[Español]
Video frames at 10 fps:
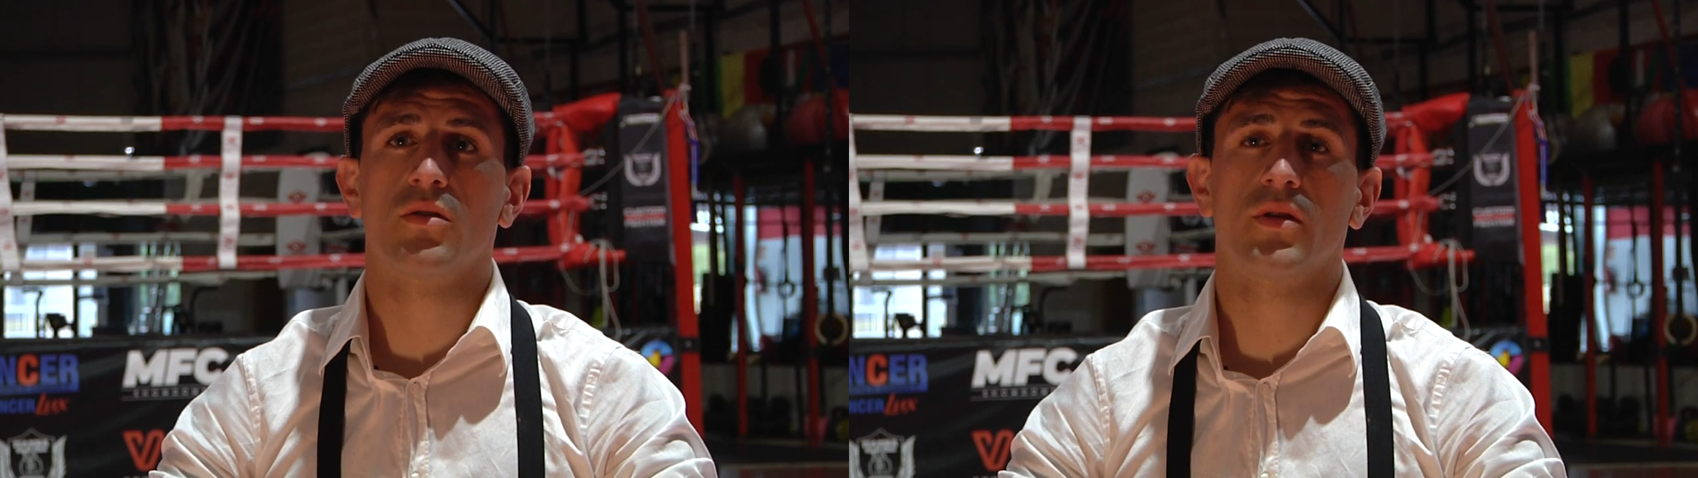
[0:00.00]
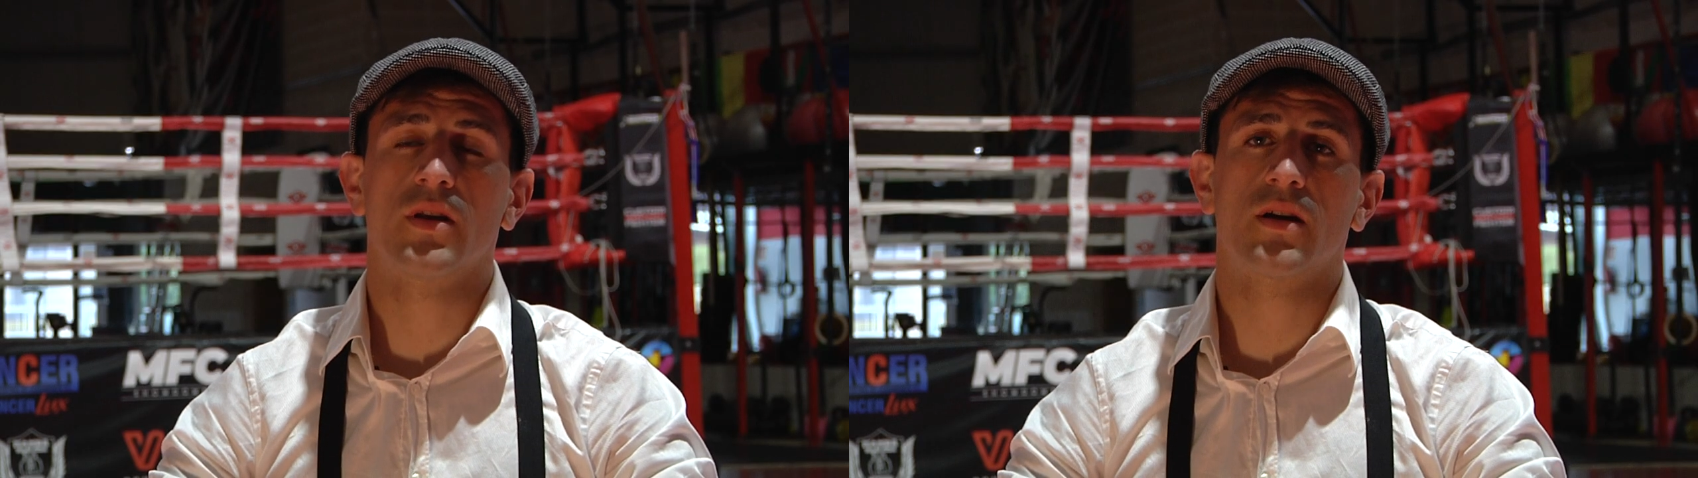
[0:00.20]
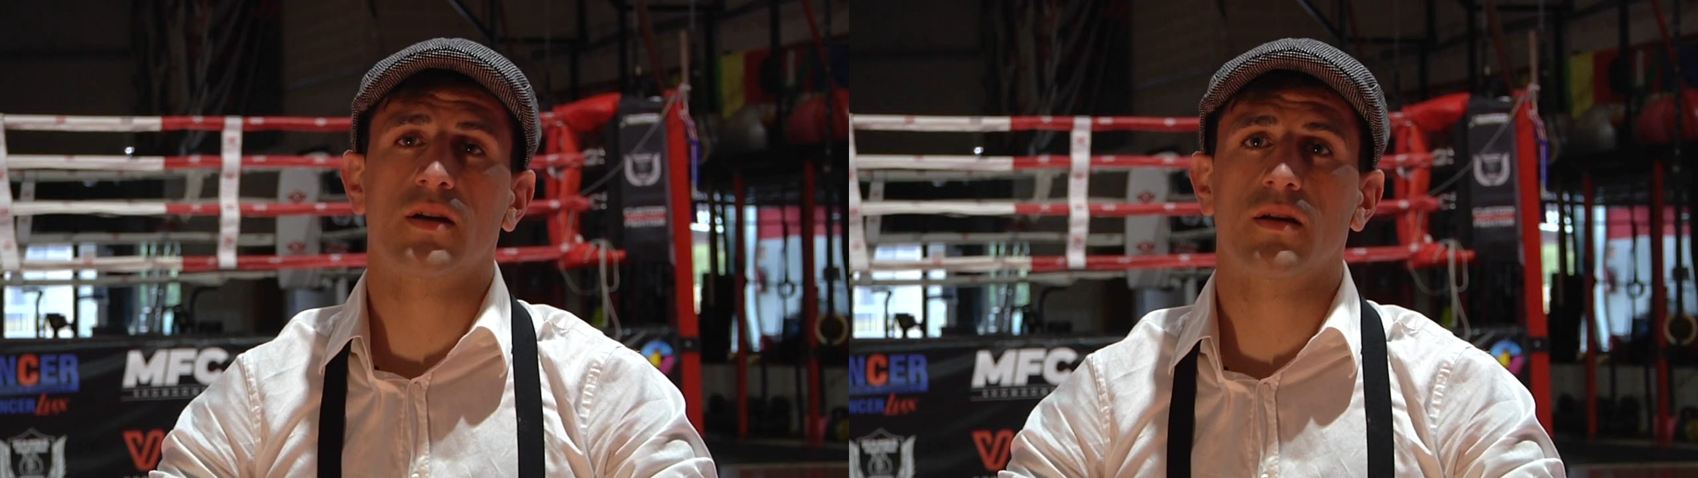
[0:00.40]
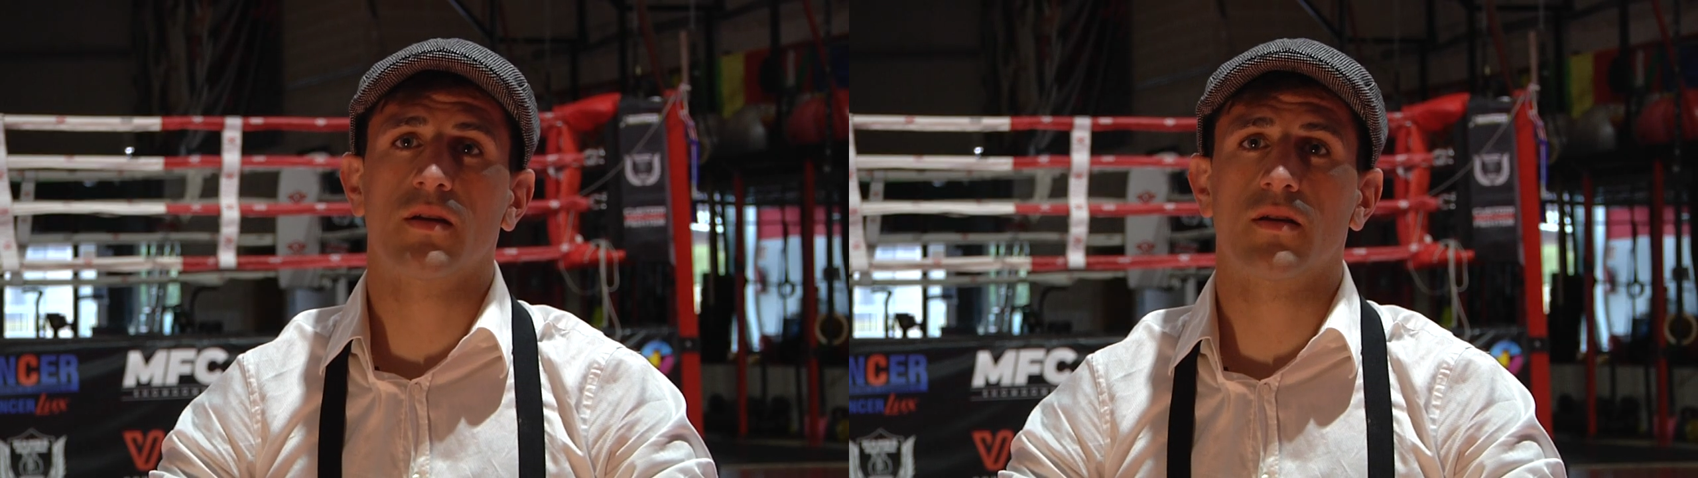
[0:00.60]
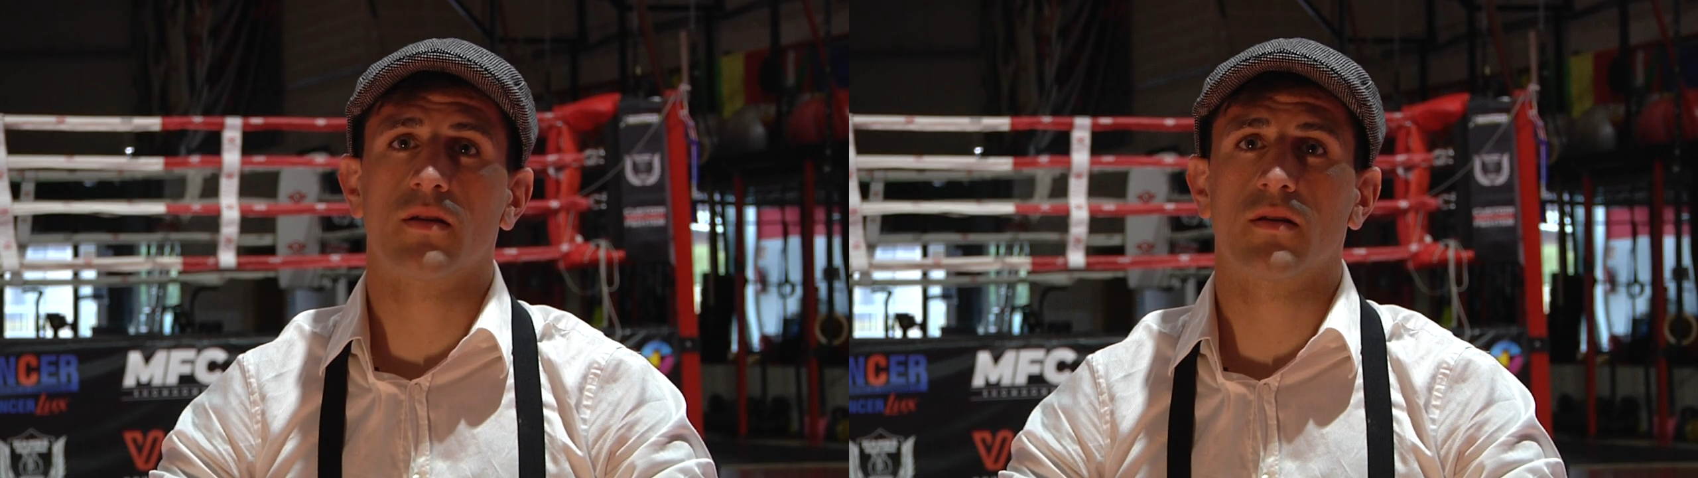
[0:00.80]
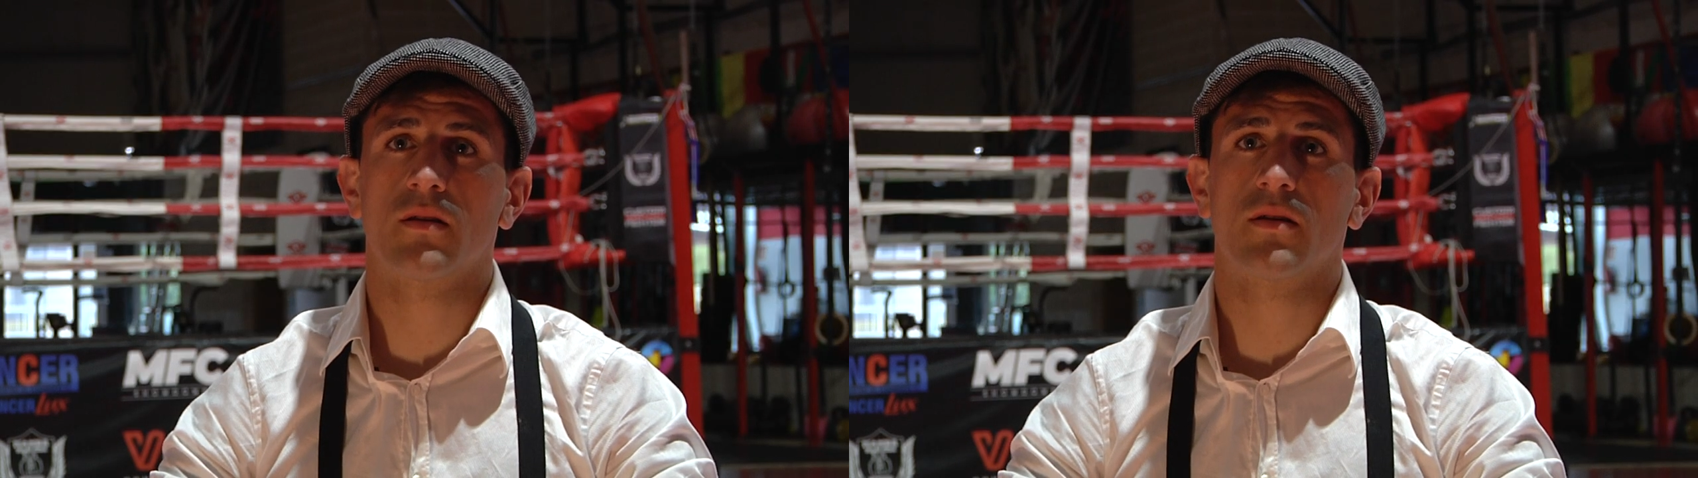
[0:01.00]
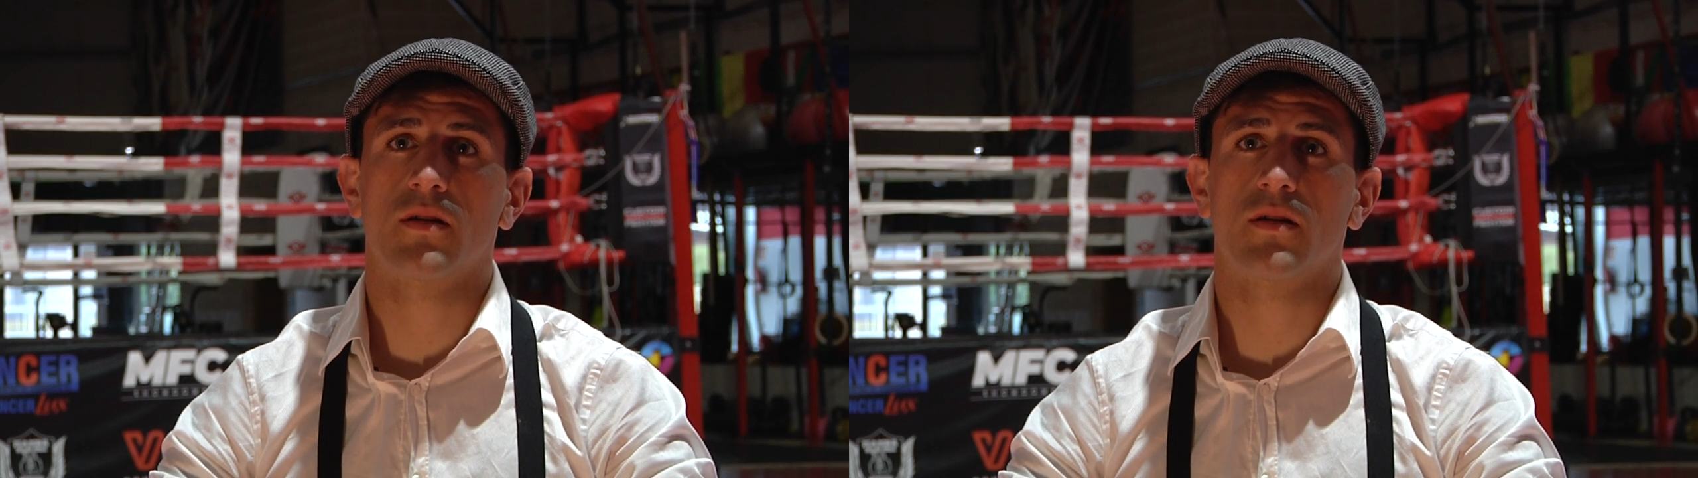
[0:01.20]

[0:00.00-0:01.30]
diría que,